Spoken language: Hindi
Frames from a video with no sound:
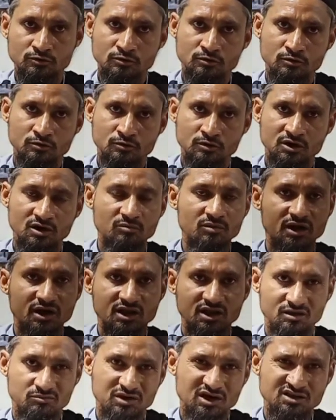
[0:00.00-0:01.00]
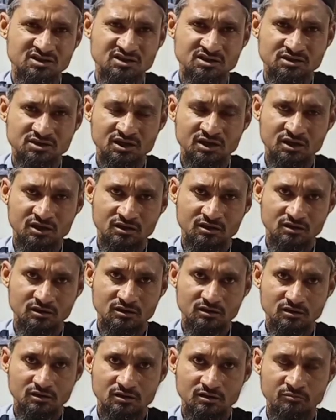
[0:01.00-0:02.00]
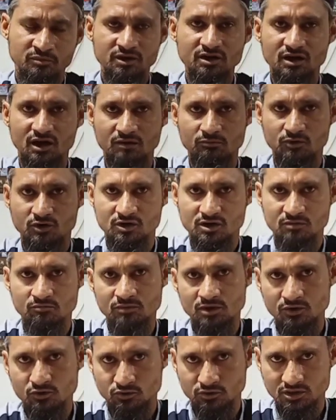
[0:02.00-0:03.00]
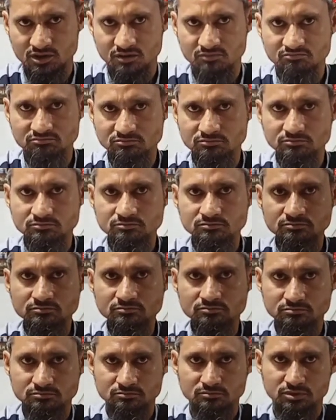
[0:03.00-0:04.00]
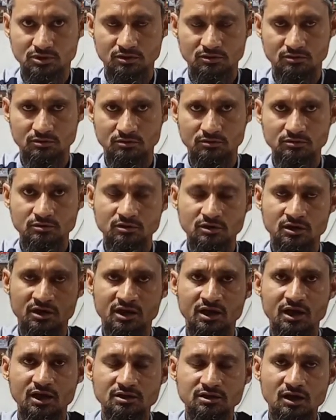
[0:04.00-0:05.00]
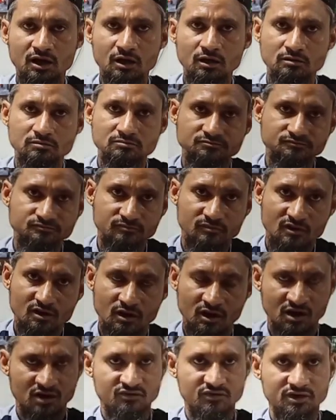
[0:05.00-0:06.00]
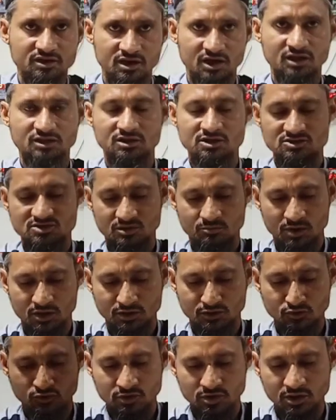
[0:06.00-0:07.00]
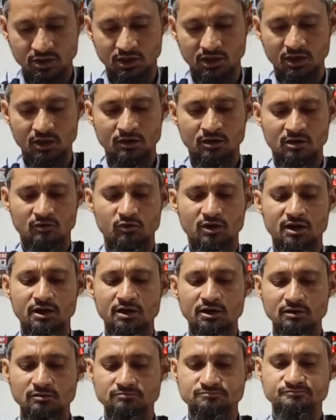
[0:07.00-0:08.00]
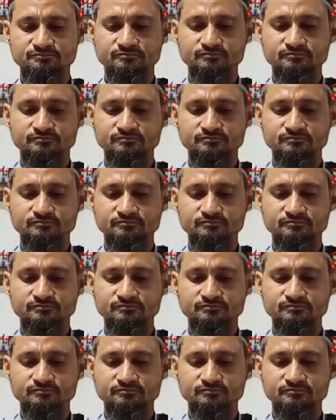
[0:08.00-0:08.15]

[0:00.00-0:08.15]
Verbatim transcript: तो हमारी इबादतें भी नामुकम्मल होगी लिहाजा आप हजरात की समातों के हवाले